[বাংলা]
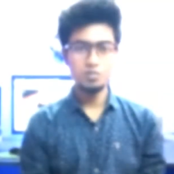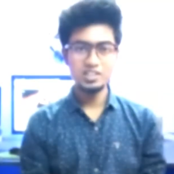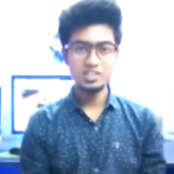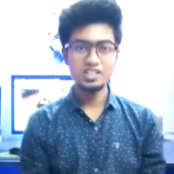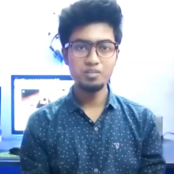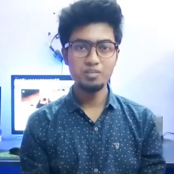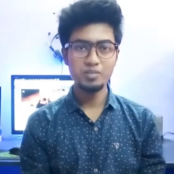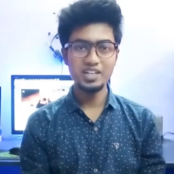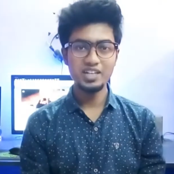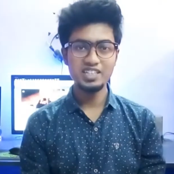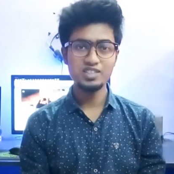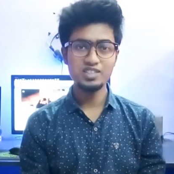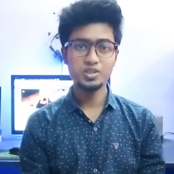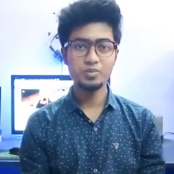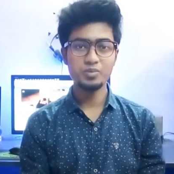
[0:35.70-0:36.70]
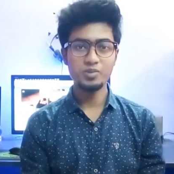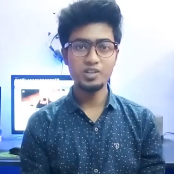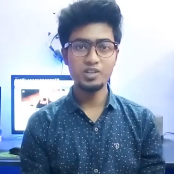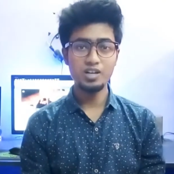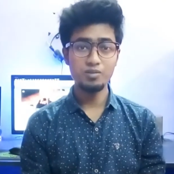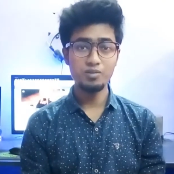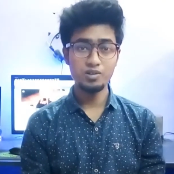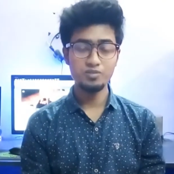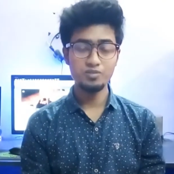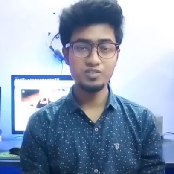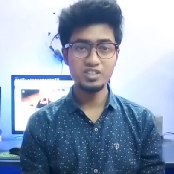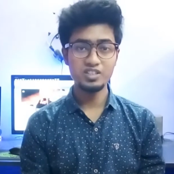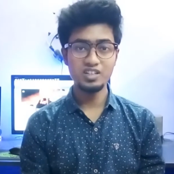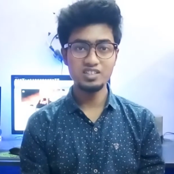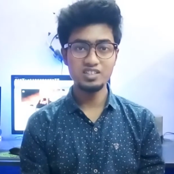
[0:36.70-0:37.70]
ওয়েলকাম ব্যাক ইন্টার পরে আবারও
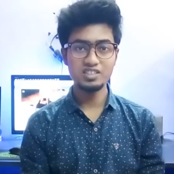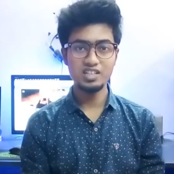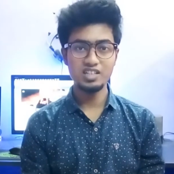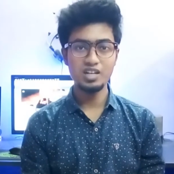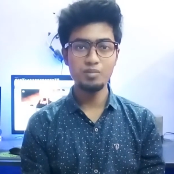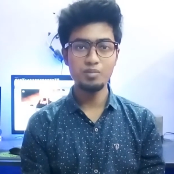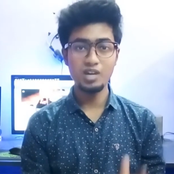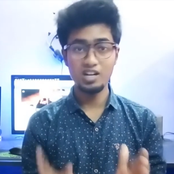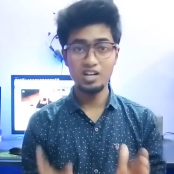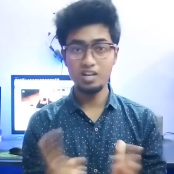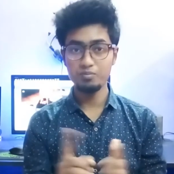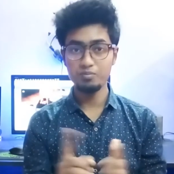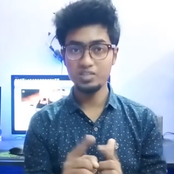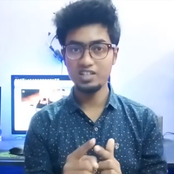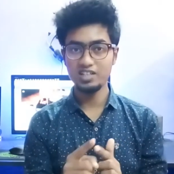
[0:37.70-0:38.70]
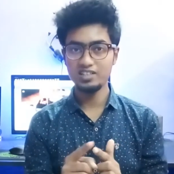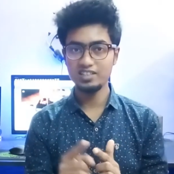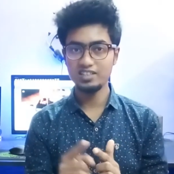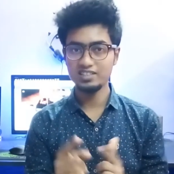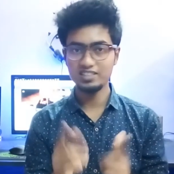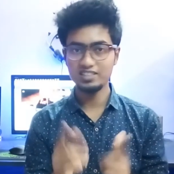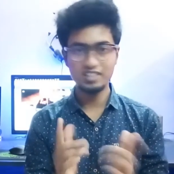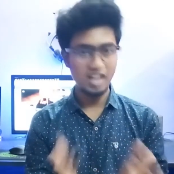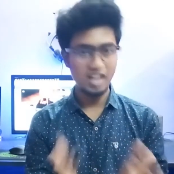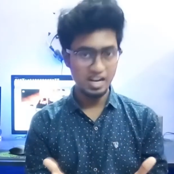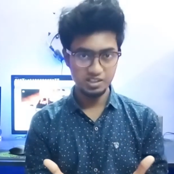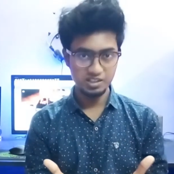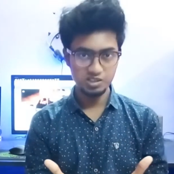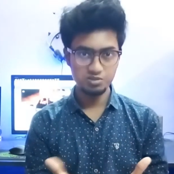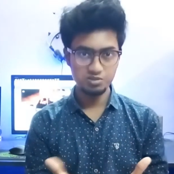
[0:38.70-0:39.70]
ফিরে আসলাম আর আপনারা দেখছেন
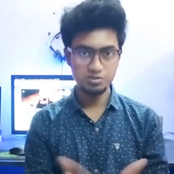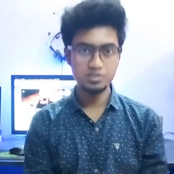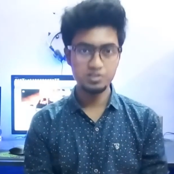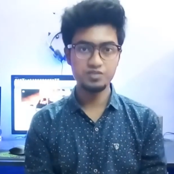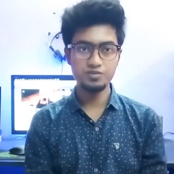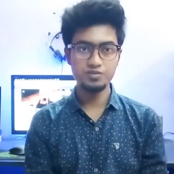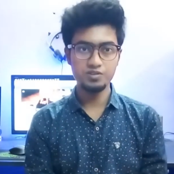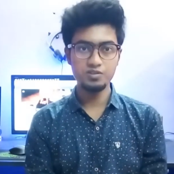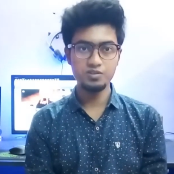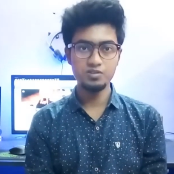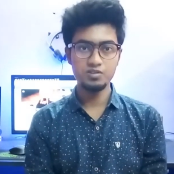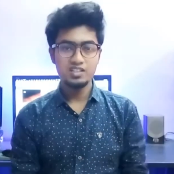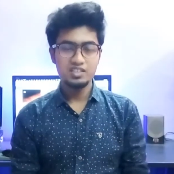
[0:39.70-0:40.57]
আইটেক টোয়েন্টি ফোর